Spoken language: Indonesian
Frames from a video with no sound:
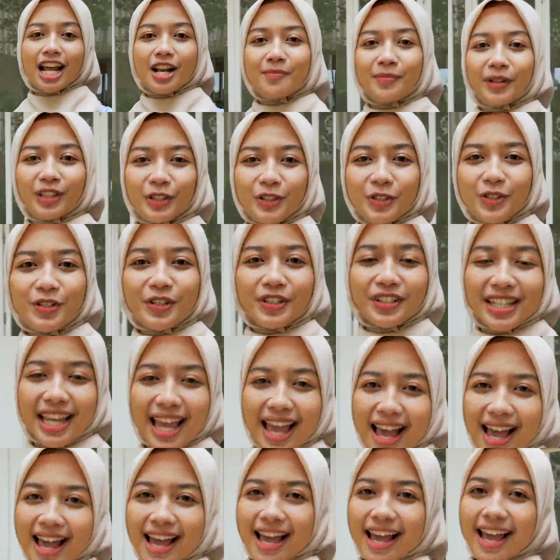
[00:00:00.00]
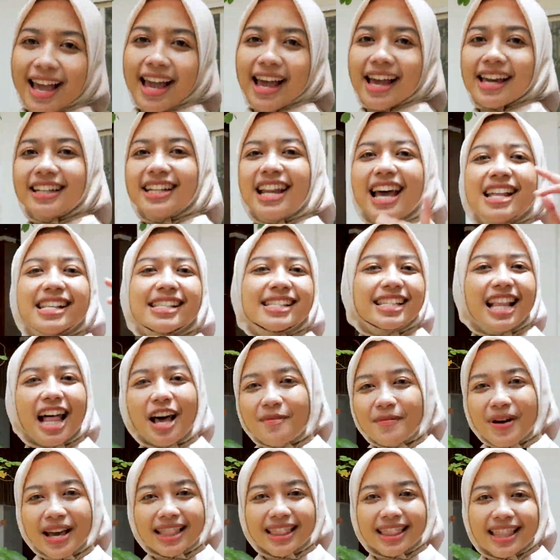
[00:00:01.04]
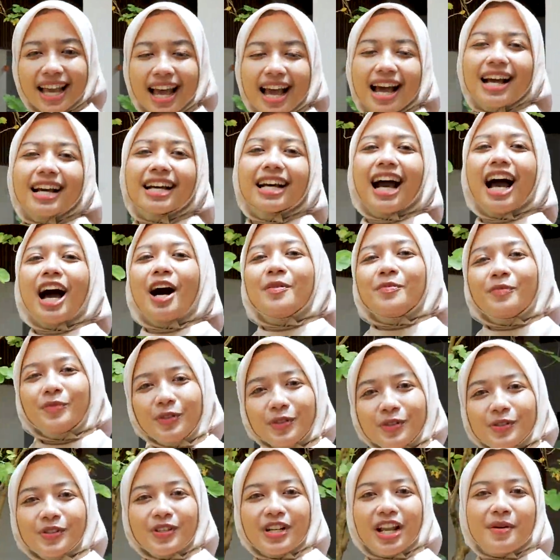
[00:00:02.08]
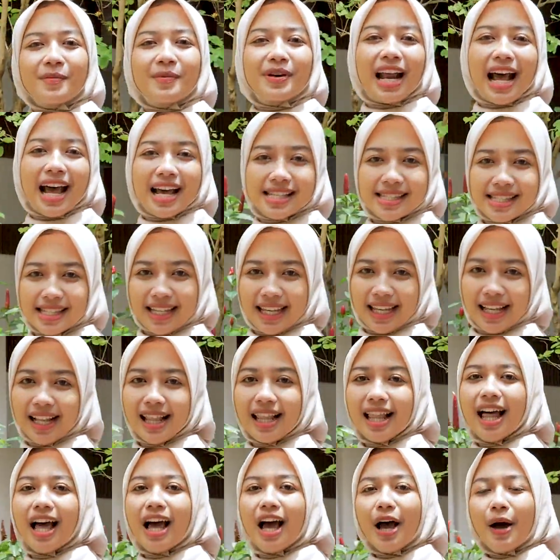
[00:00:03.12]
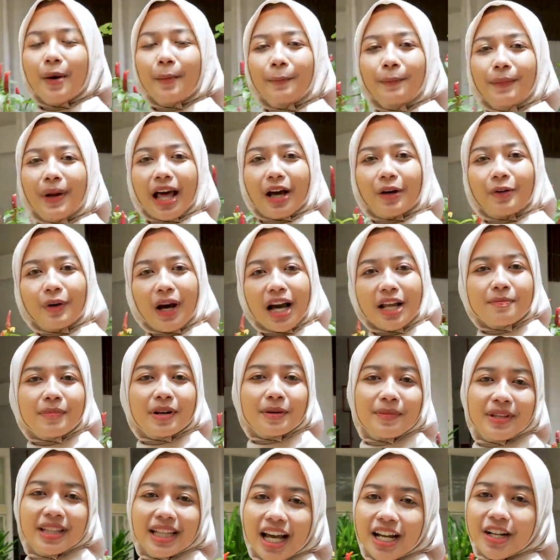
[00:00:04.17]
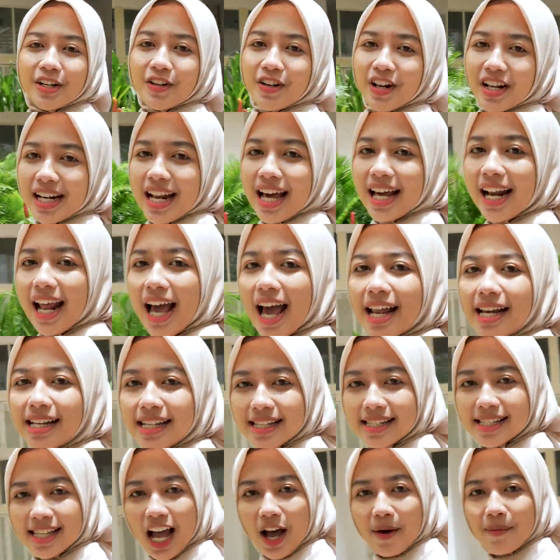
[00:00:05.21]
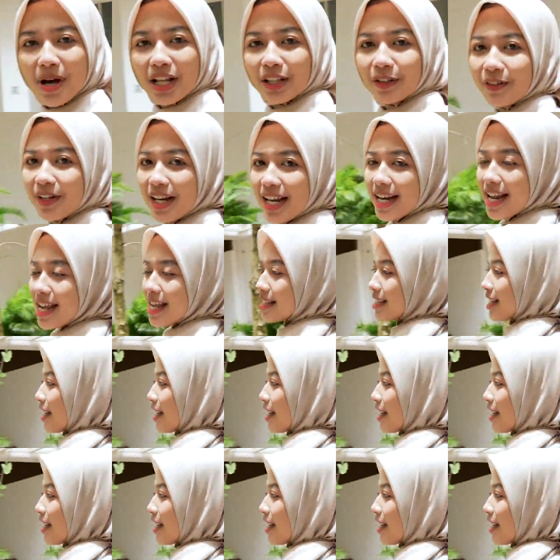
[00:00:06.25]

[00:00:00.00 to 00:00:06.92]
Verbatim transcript: dan petunjuknya, dan selamat! Kamu sudah berhasil melakukan permintaan donor darah di Sahabat UDD